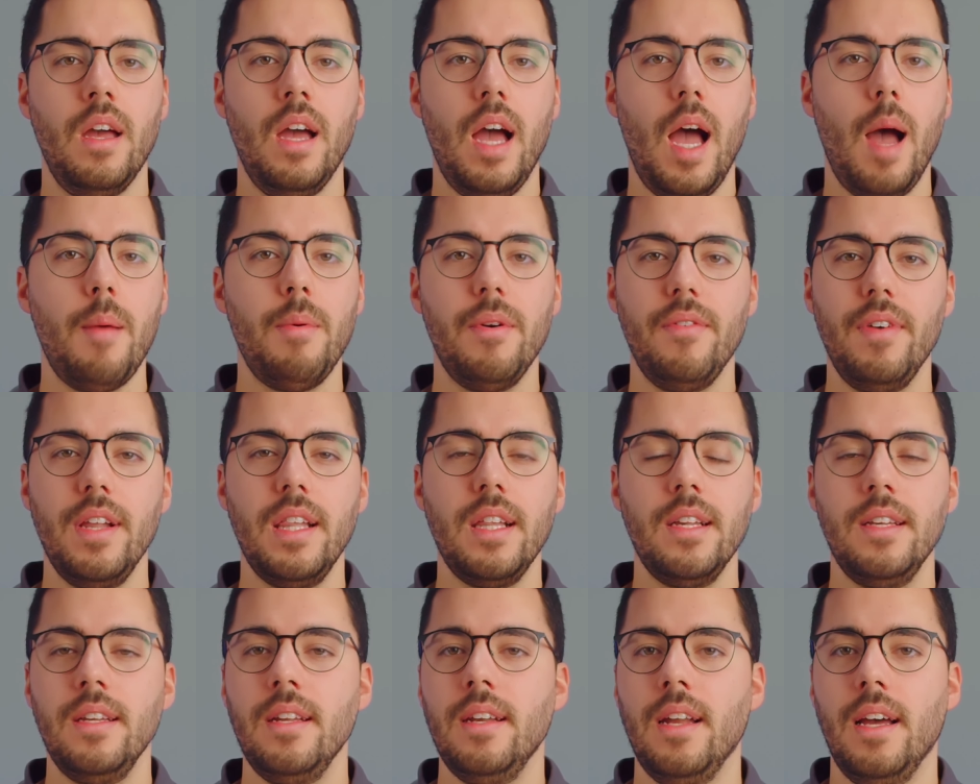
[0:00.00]
Aber was
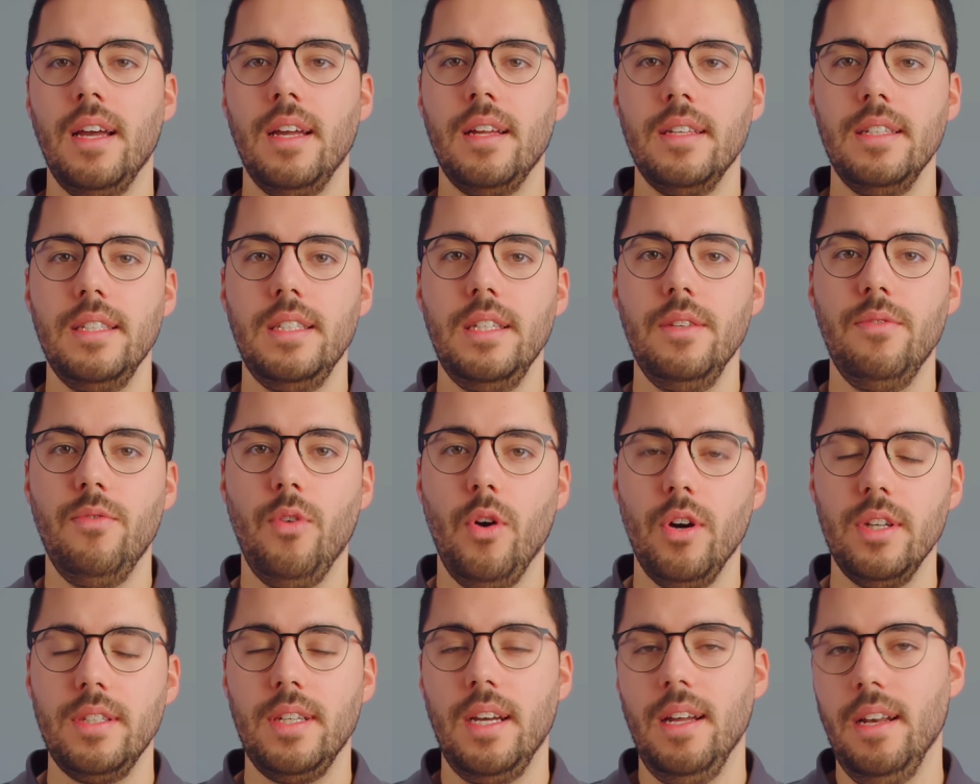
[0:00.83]
sind denn eigentlich die
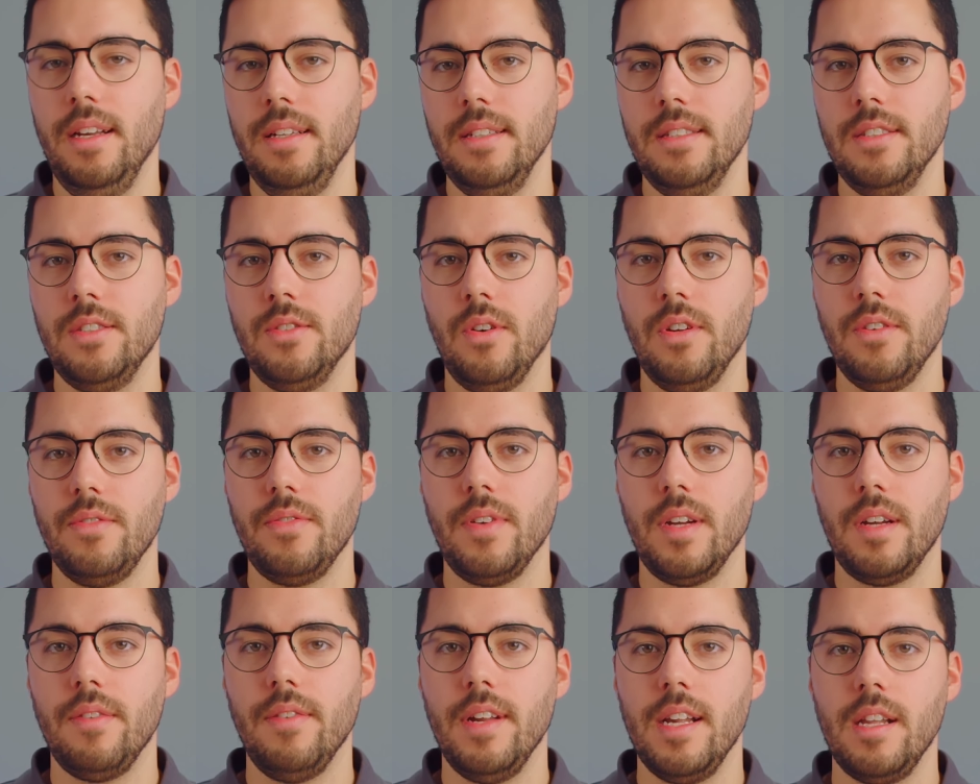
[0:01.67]
Vorteile des neuen
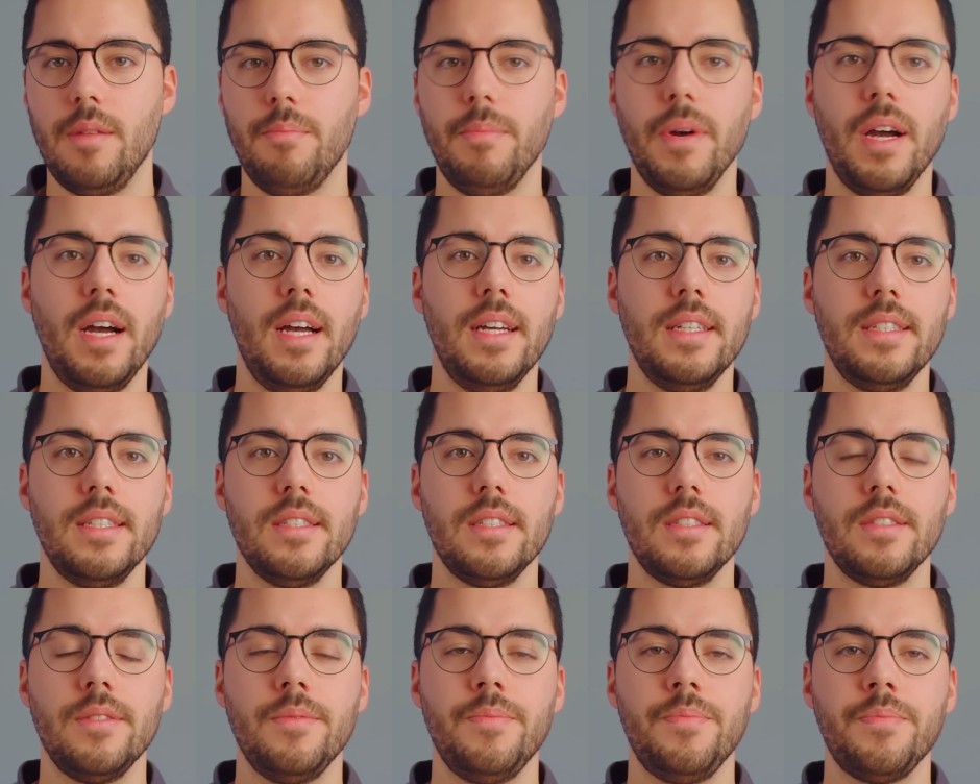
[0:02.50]

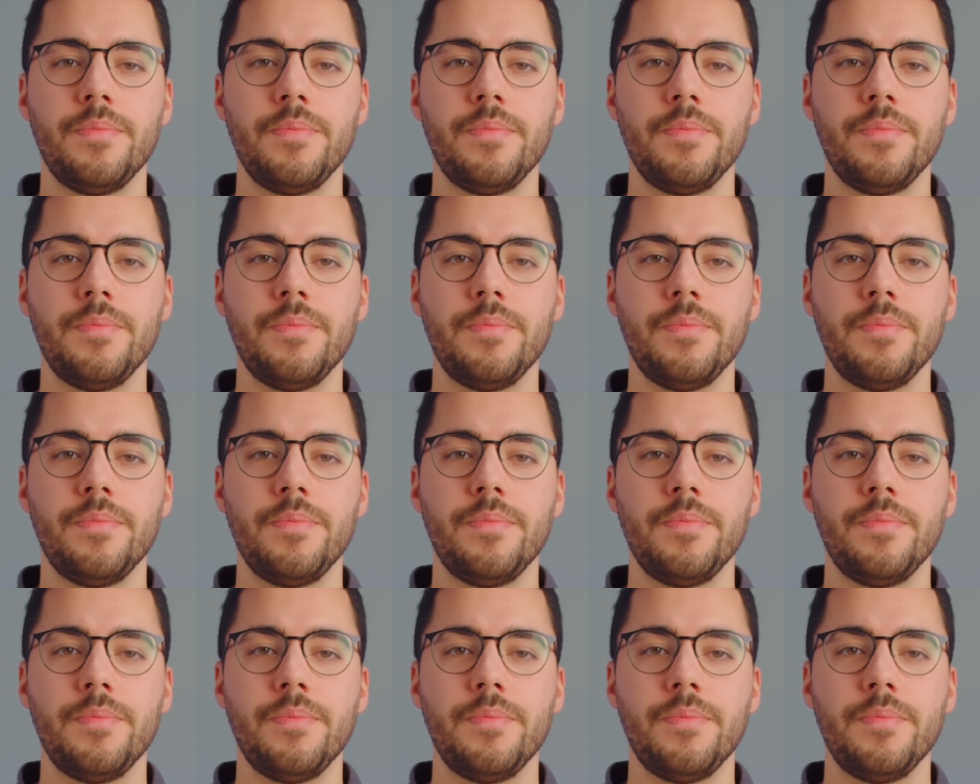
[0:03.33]
Frequenzbereiches?